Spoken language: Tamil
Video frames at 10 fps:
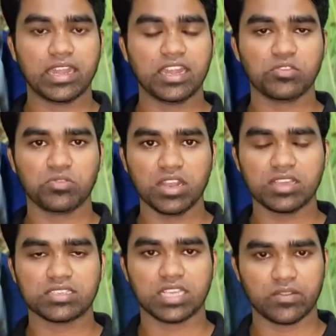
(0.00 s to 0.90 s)
எங்களது
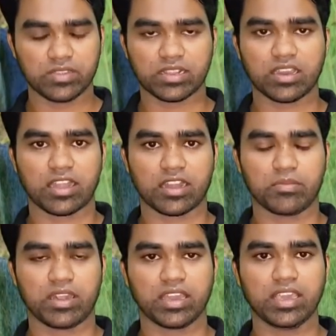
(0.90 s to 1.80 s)
உடலுக்கு செல்லுவதன்
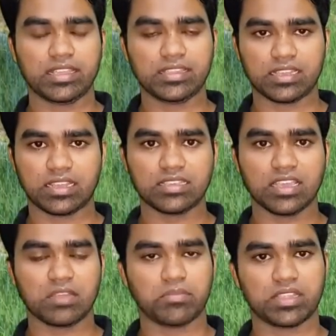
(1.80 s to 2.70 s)
காரணமாக இந்த
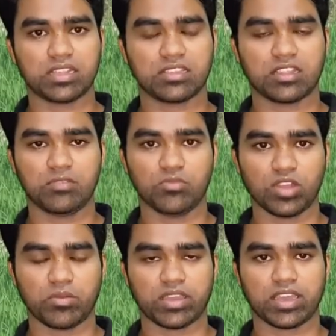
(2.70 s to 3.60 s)
இரசாயன பதார்த்தங்கள்
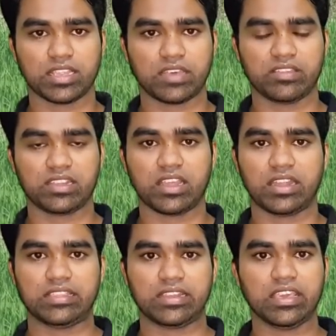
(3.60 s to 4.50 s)
மூலமாக அதாவது
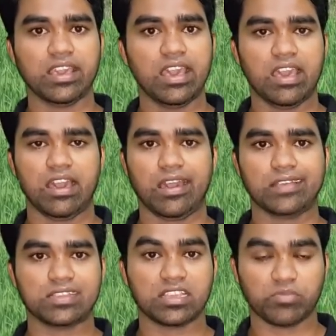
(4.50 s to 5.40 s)
நாங்கள் இதனை
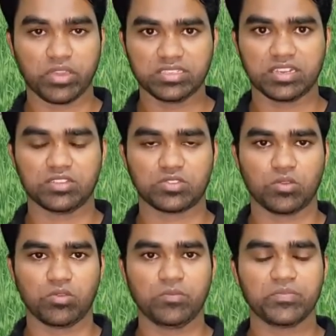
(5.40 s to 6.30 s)
ஆசனிக் பொய்சன் என்று
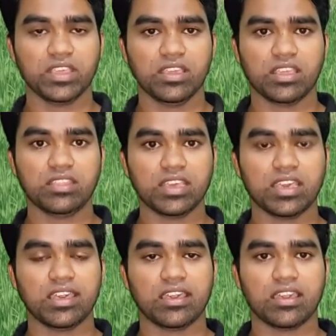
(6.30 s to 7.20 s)
சொல்வோம் இந்த
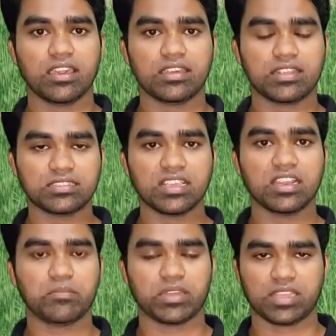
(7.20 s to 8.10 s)

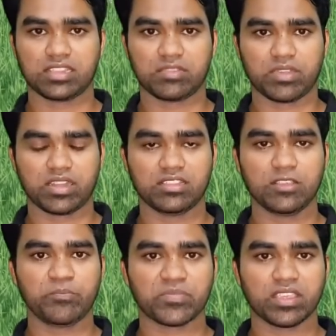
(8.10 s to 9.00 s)
இரசாயன பதார்த்தமானது